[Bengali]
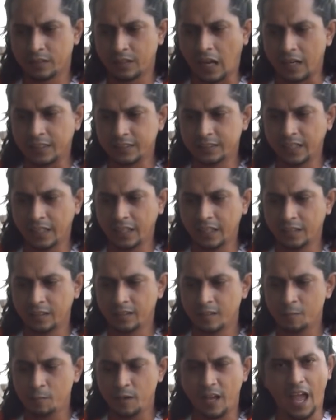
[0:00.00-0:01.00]
তার যে
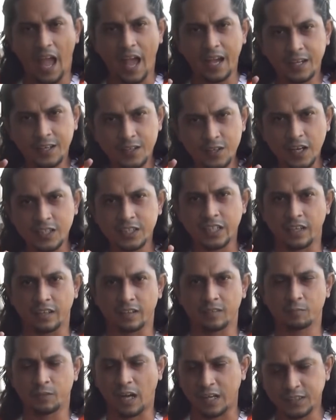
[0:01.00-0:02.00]
অ্যাগ্রেশন
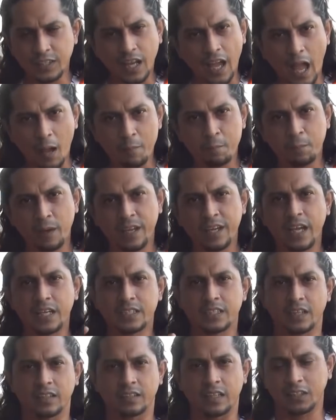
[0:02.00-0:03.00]
তার যে
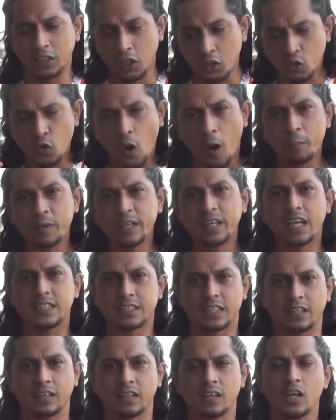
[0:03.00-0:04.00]
অ্যাপ্লিকেশন তার যে
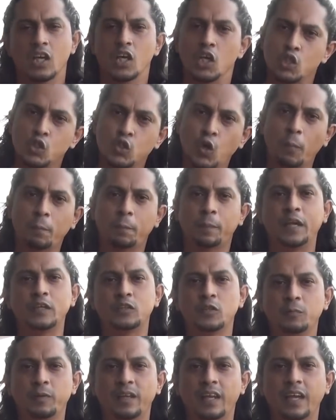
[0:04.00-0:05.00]
ডমিনেশন সব
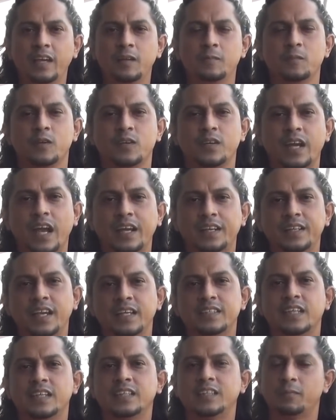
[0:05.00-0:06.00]
কিছু মিলেই
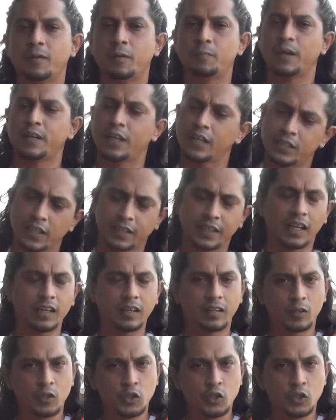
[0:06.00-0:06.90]
গ্রেটনেসের যে ব্যাপারটা সেটা